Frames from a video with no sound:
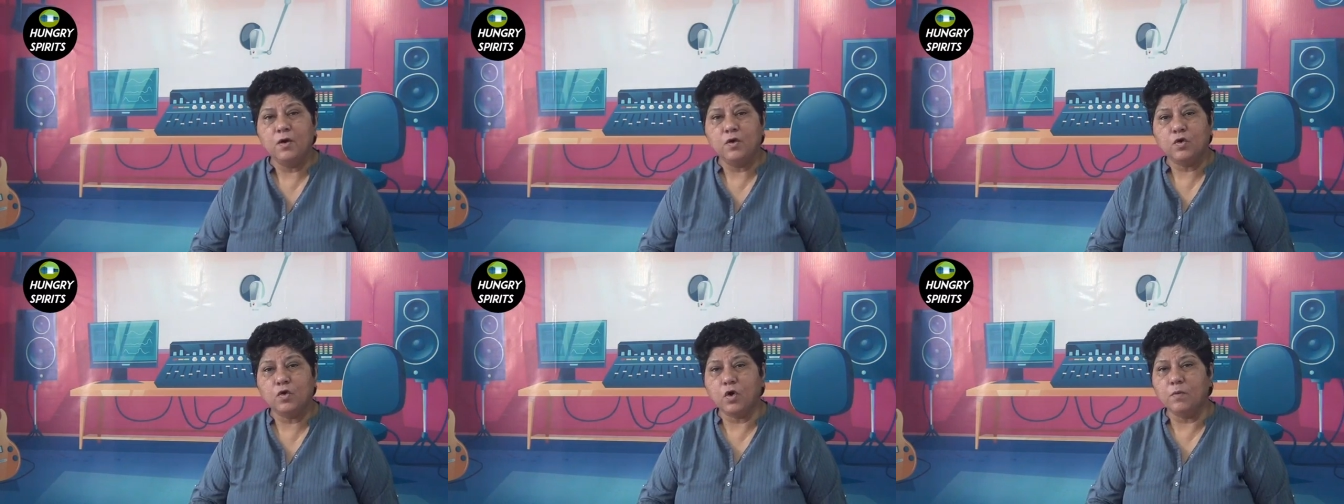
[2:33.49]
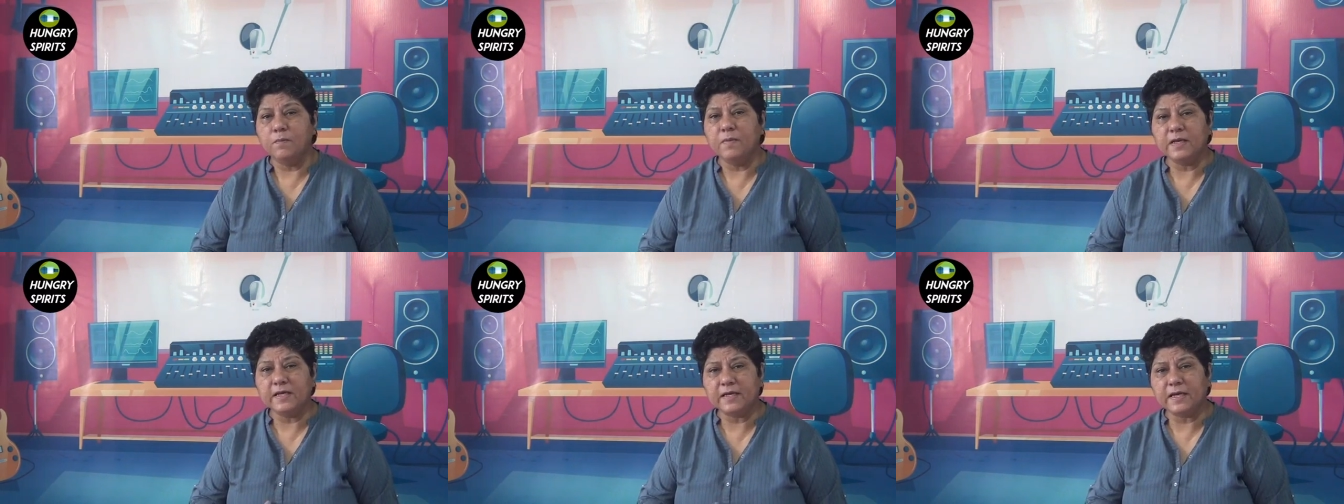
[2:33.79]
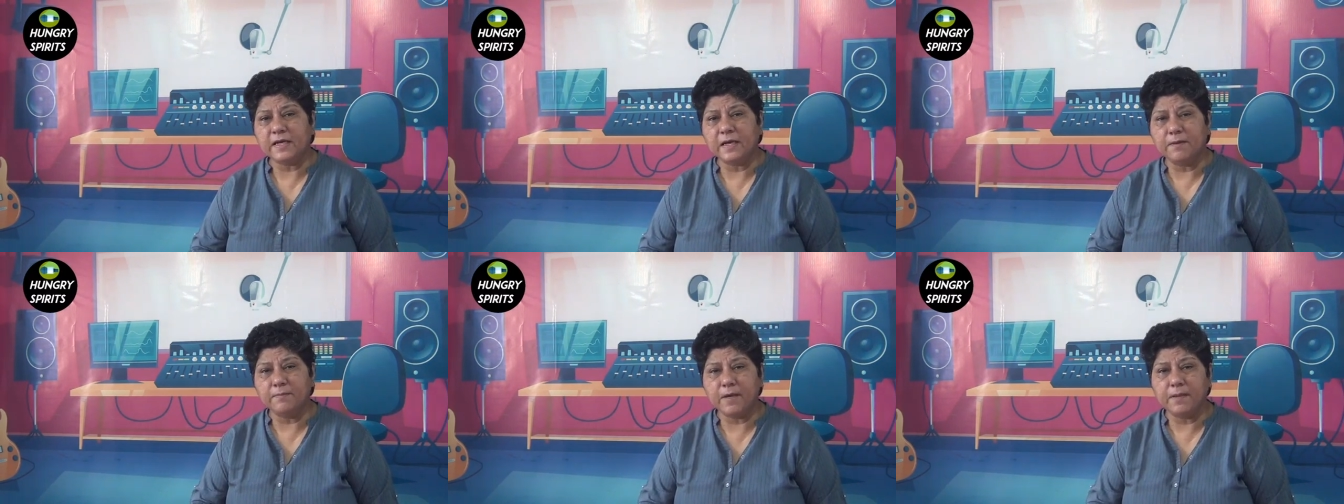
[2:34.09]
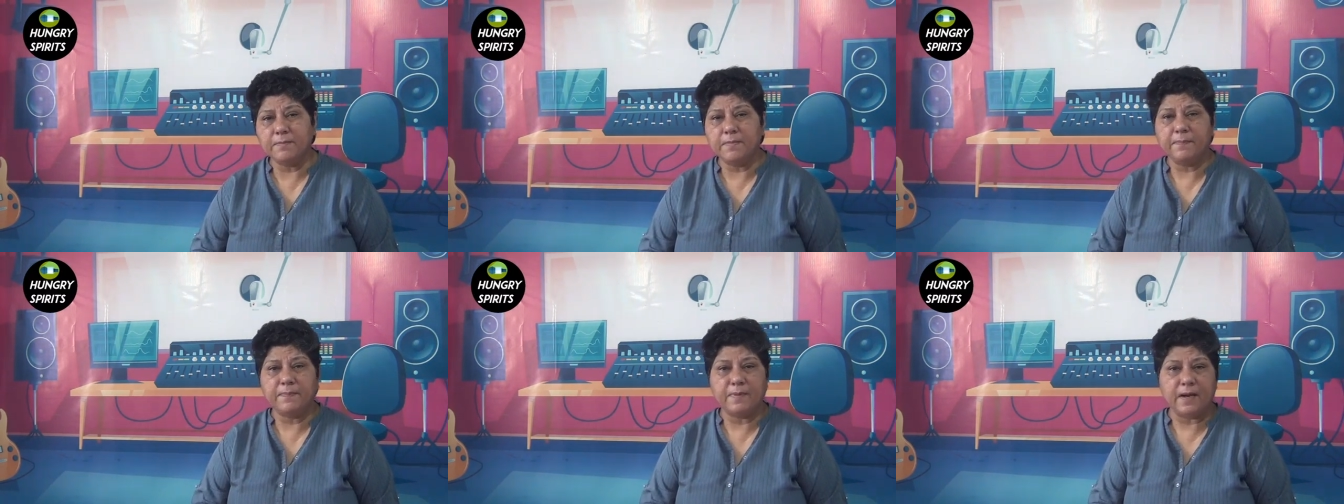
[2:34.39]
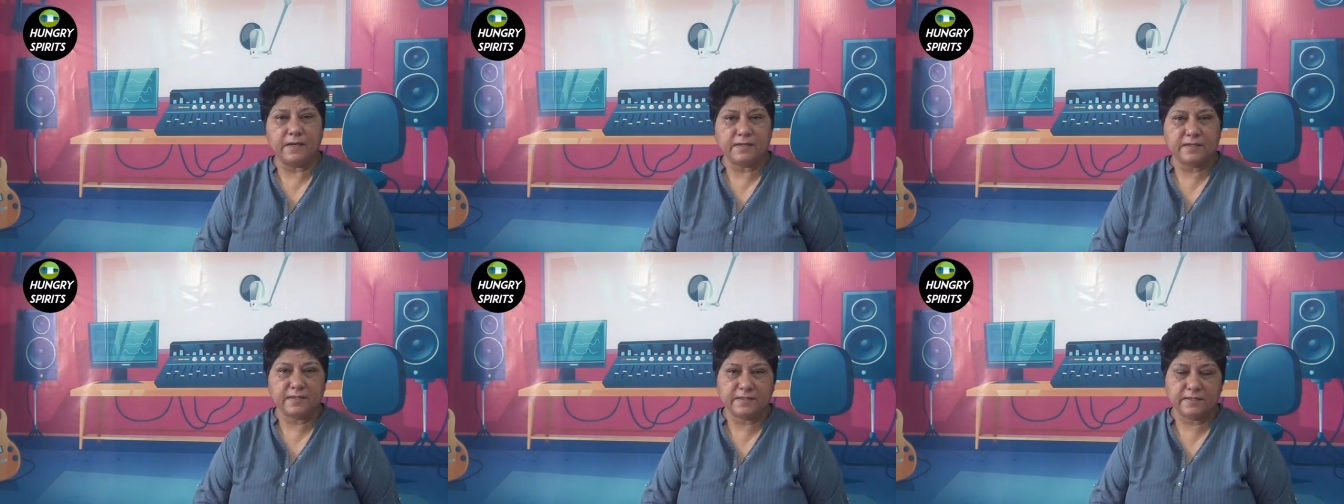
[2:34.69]
रोमिल के कमरे में
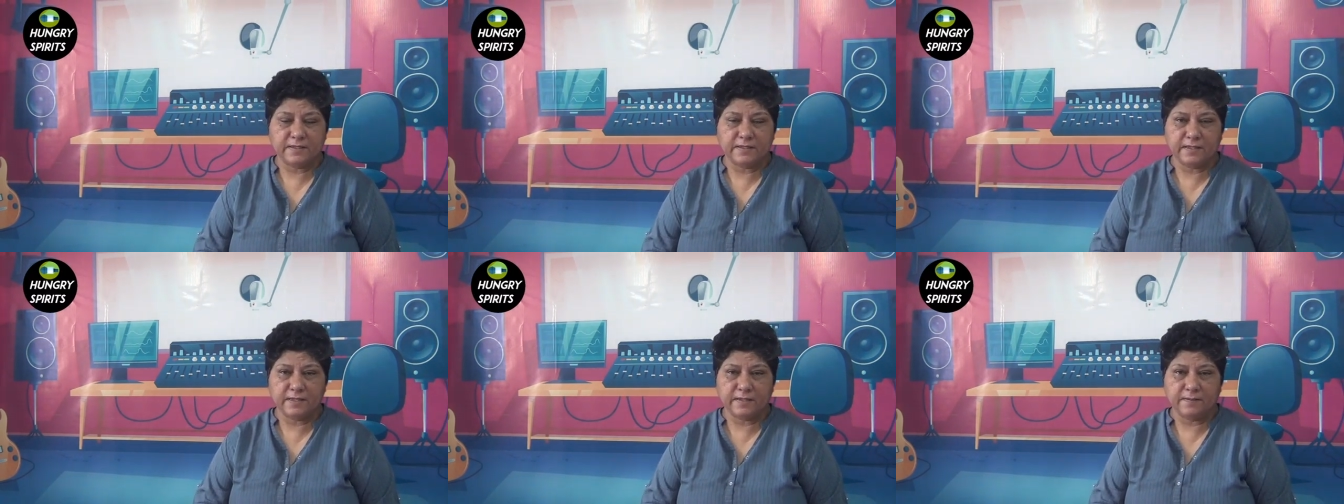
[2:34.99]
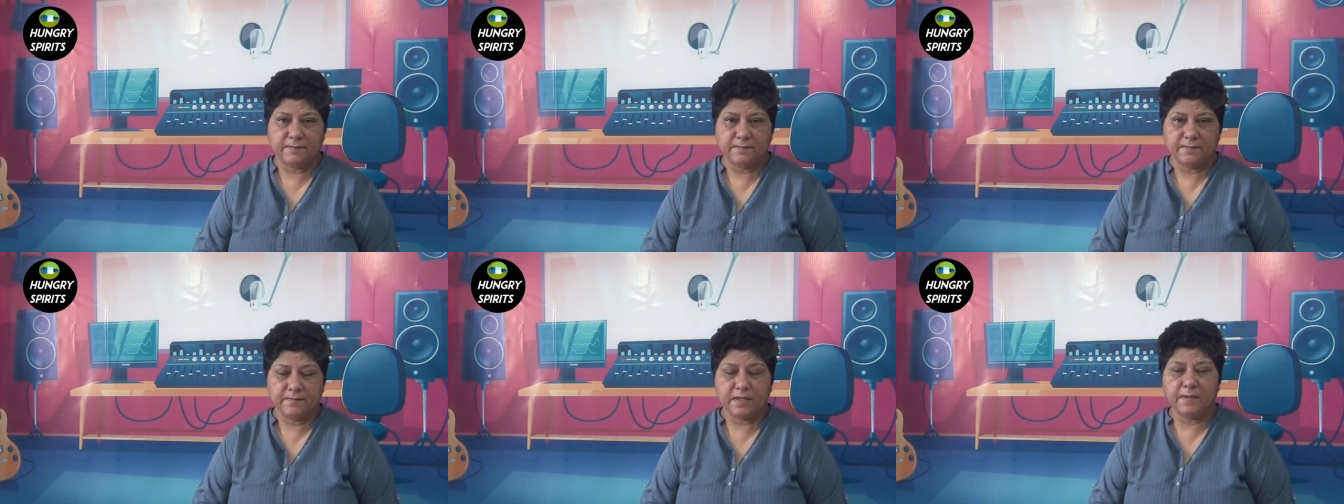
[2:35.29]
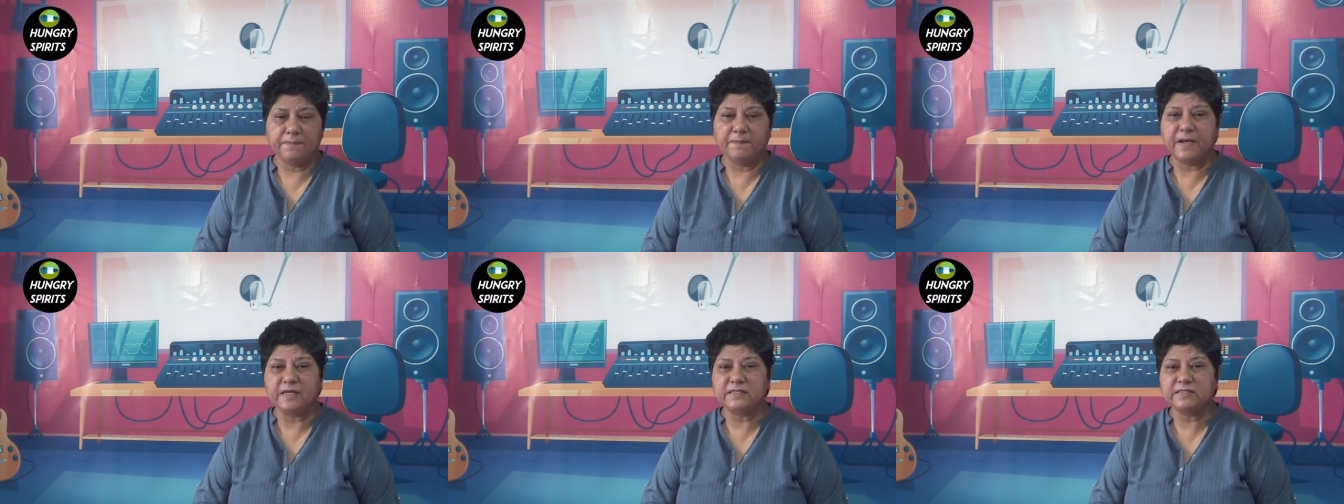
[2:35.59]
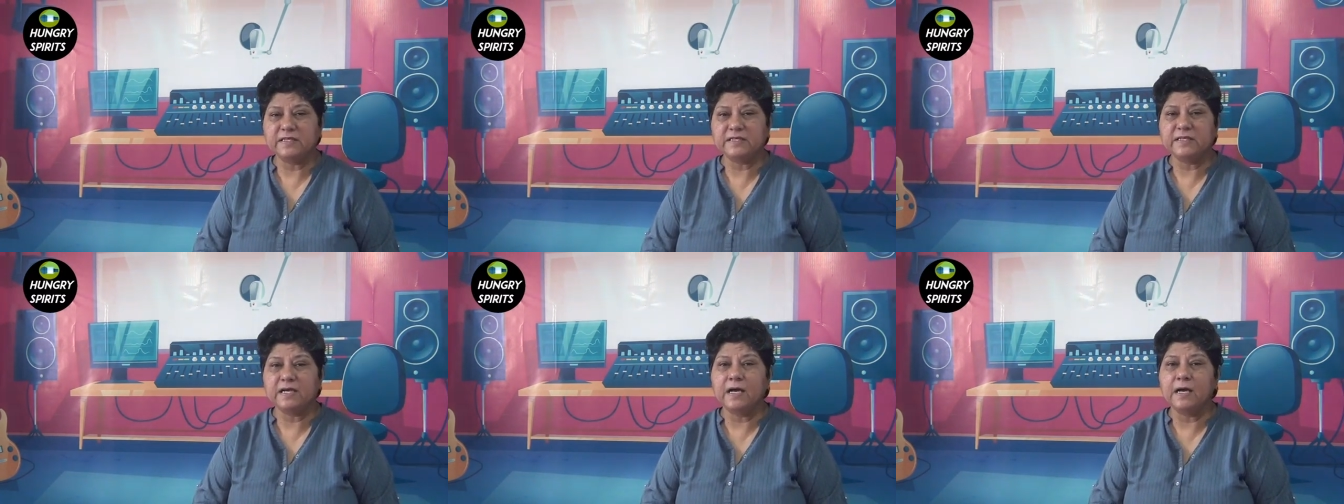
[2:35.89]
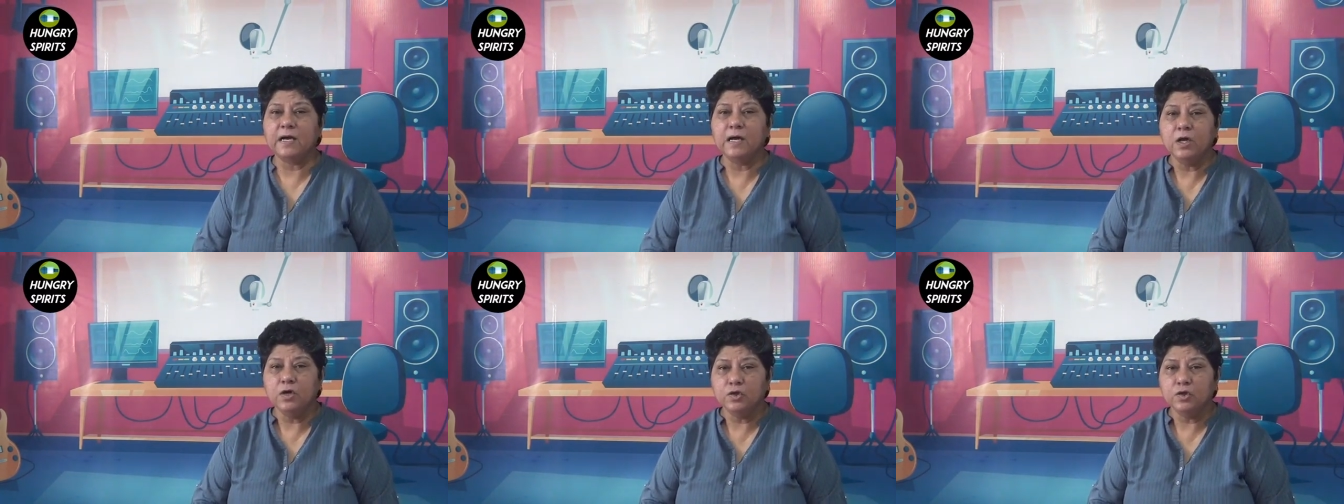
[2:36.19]
प्लांट कर दिया कि पैसे का